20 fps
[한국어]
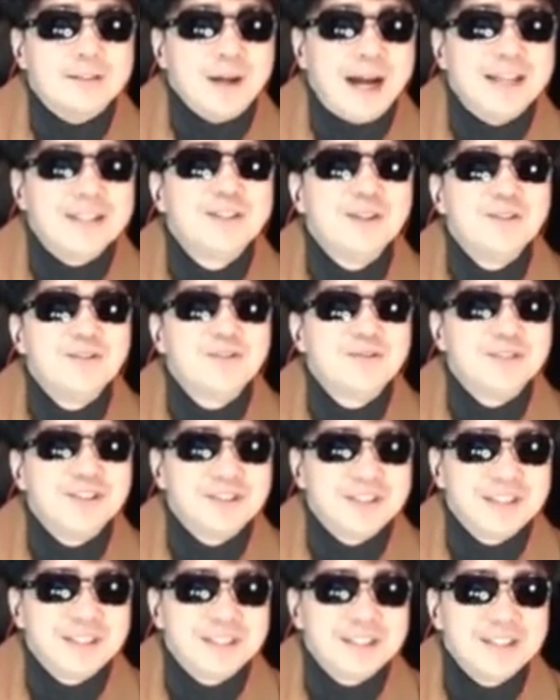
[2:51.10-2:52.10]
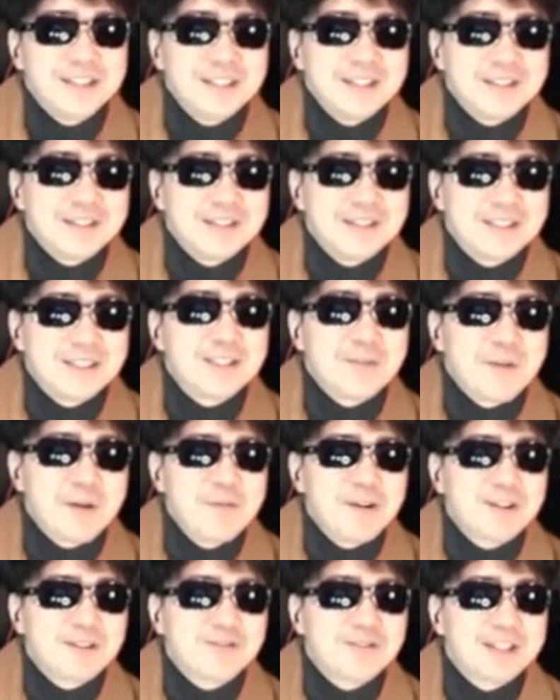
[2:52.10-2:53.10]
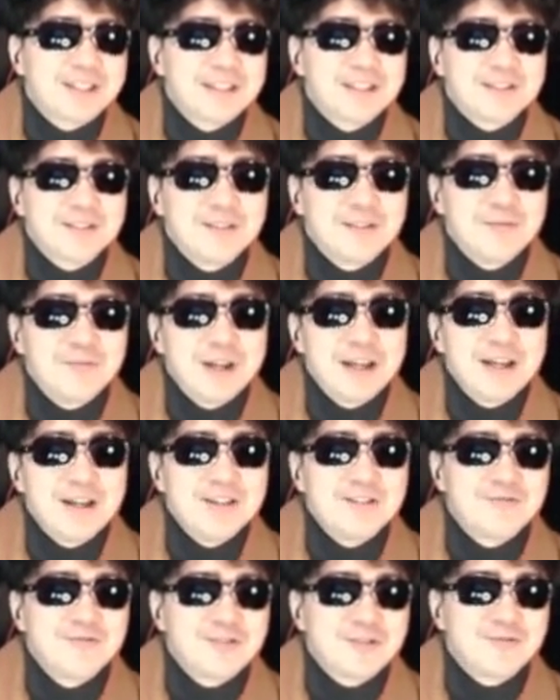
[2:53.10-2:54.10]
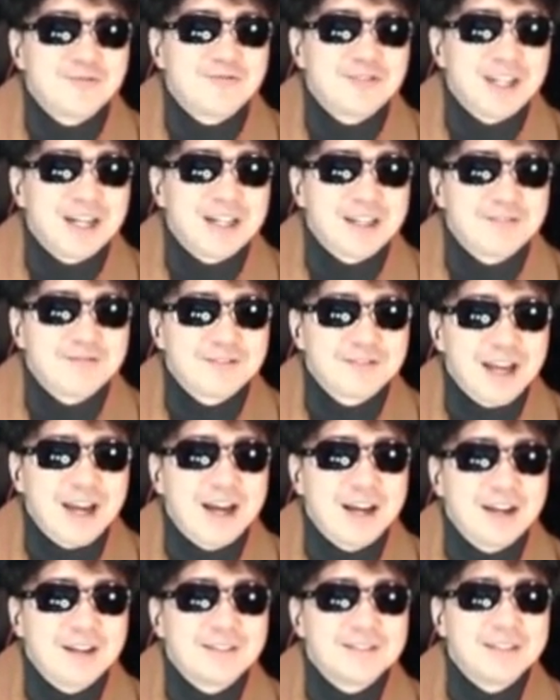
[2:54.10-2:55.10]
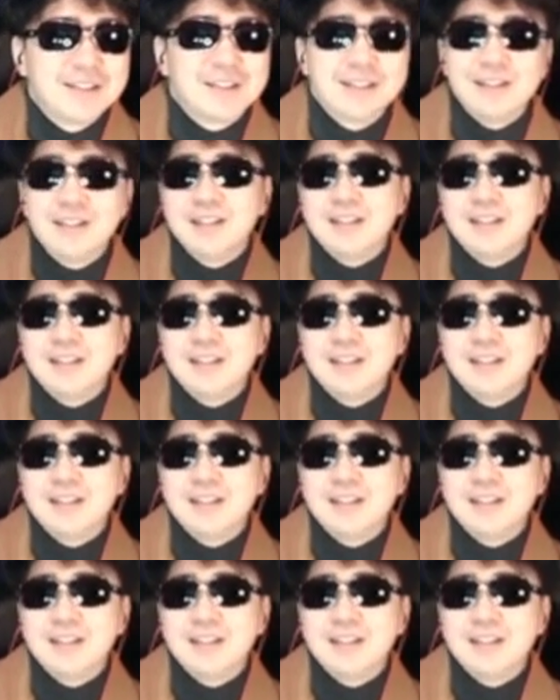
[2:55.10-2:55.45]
안철수 의원이 직접 해명을 하고 주장한 데 대해서 왜 이러쿵저러쿵 구차하게 구느냐 이런데